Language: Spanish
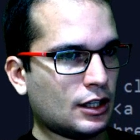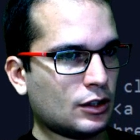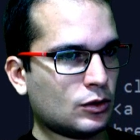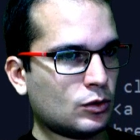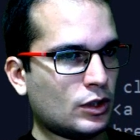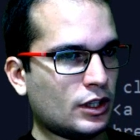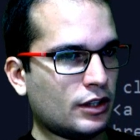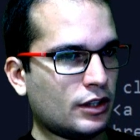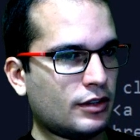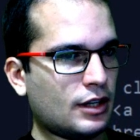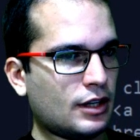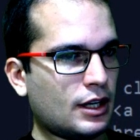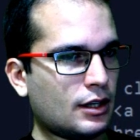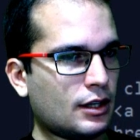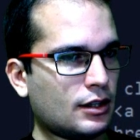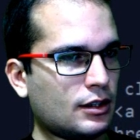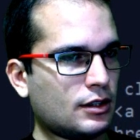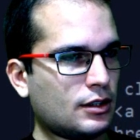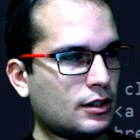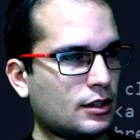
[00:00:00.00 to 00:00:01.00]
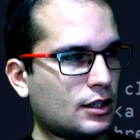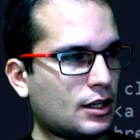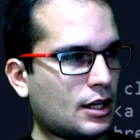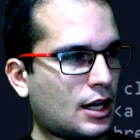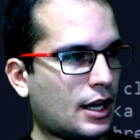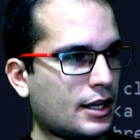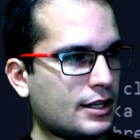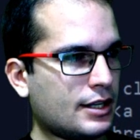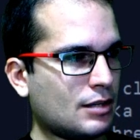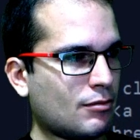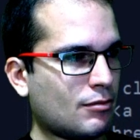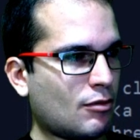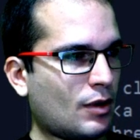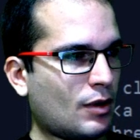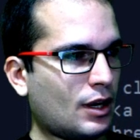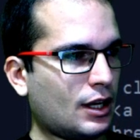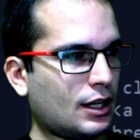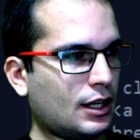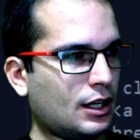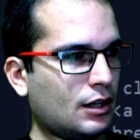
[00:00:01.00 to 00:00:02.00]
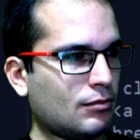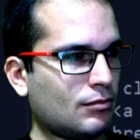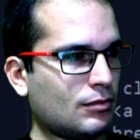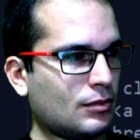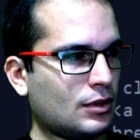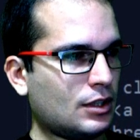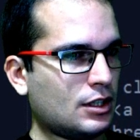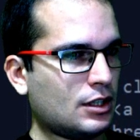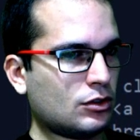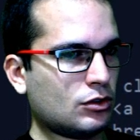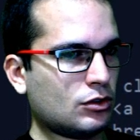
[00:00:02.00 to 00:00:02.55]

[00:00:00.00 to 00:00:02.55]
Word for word: Y al actualizar, ahí se me baja.